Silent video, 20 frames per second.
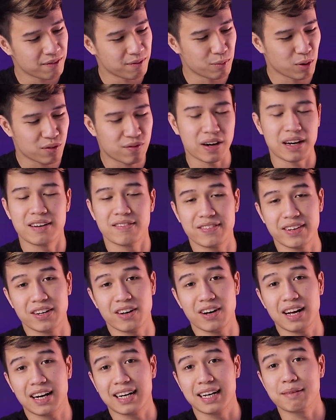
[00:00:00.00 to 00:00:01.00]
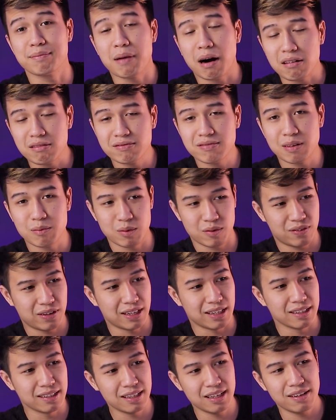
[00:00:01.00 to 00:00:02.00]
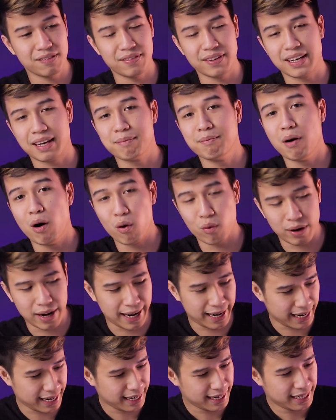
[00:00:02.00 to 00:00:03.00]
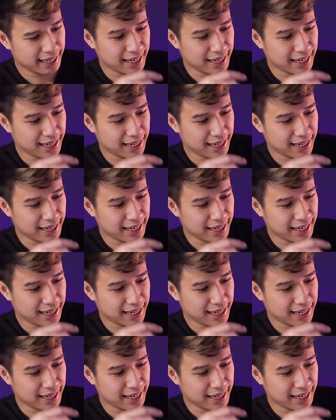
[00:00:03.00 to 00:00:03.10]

Một phần vì nó là kính bóng và một phần nữa là vì cái màu này.